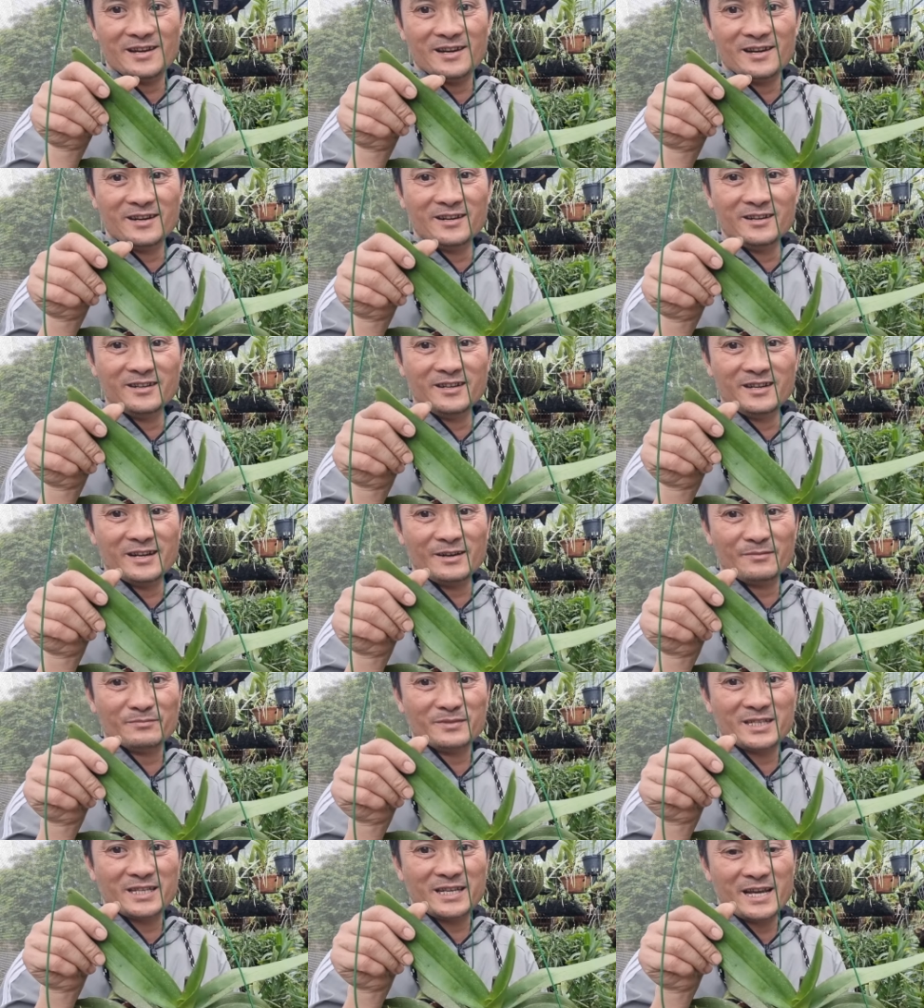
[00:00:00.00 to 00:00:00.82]
Hơn
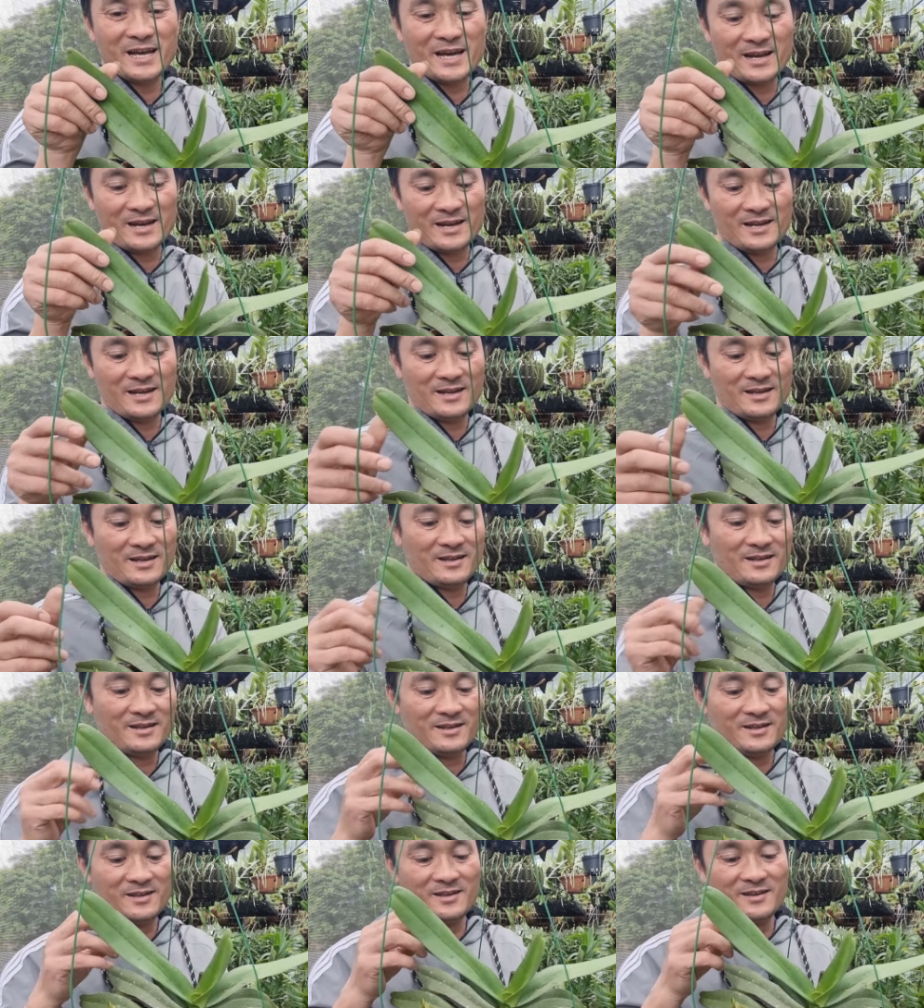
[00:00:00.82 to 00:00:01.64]
5 sen này
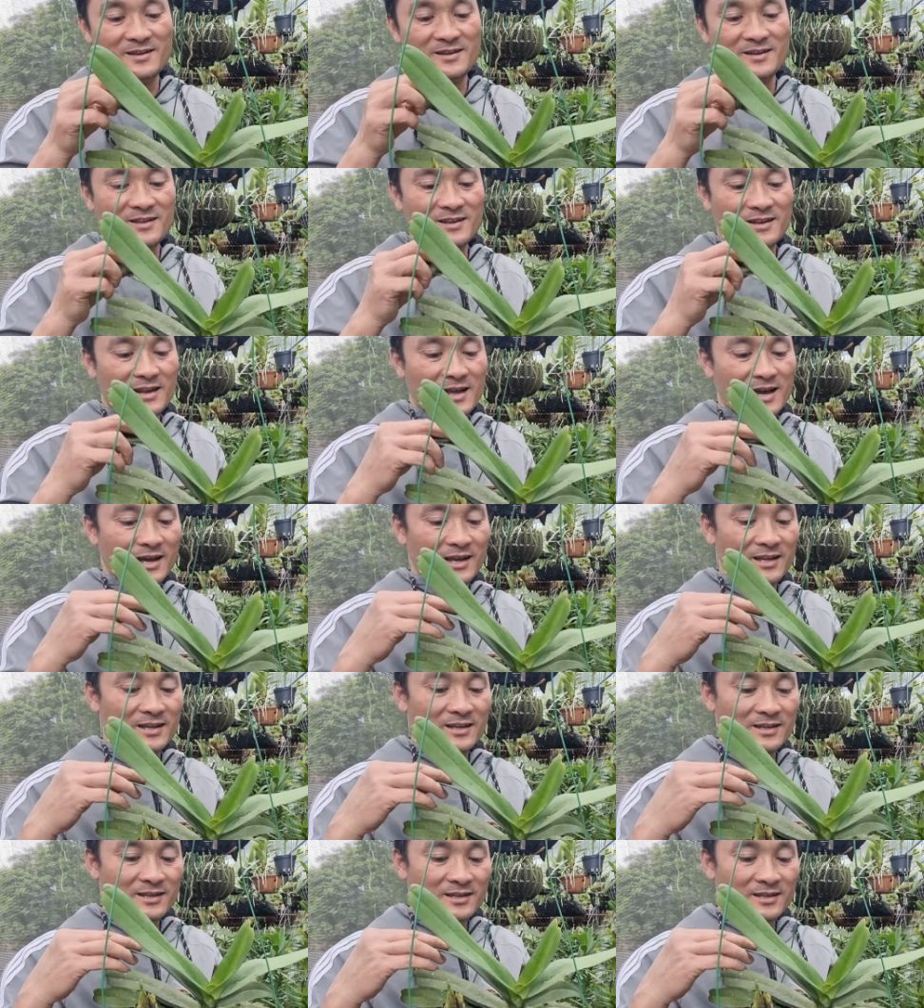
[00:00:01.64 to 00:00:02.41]
Đây